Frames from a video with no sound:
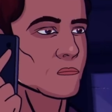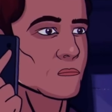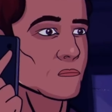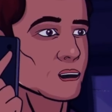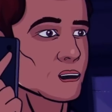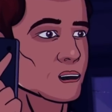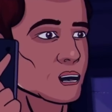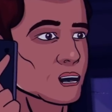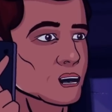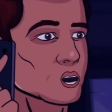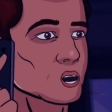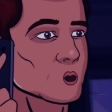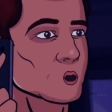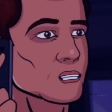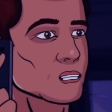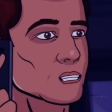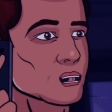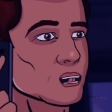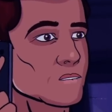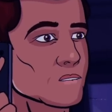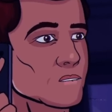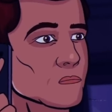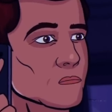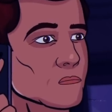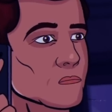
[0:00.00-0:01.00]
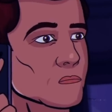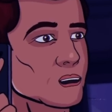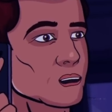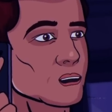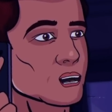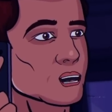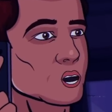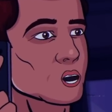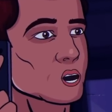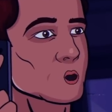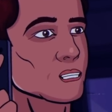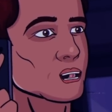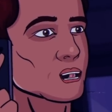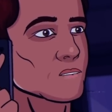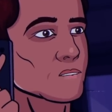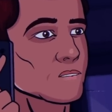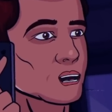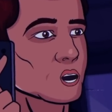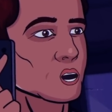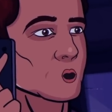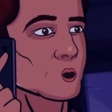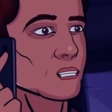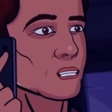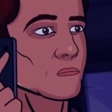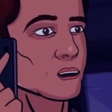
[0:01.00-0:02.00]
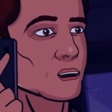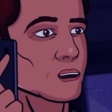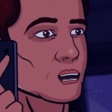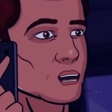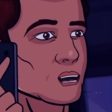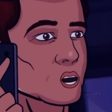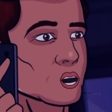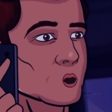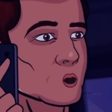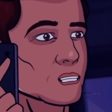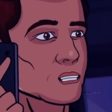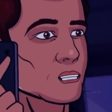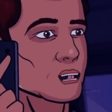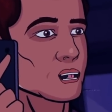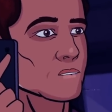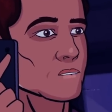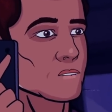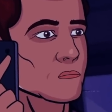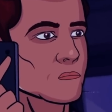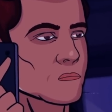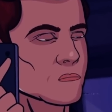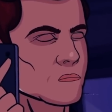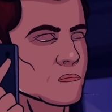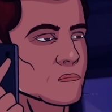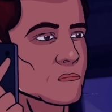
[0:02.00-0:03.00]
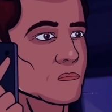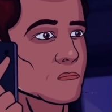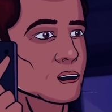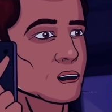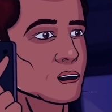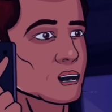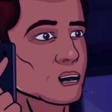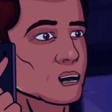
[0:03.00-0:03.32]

उसे उसी कमरे के अंदर रुककर उसका इंतजार करने को कहा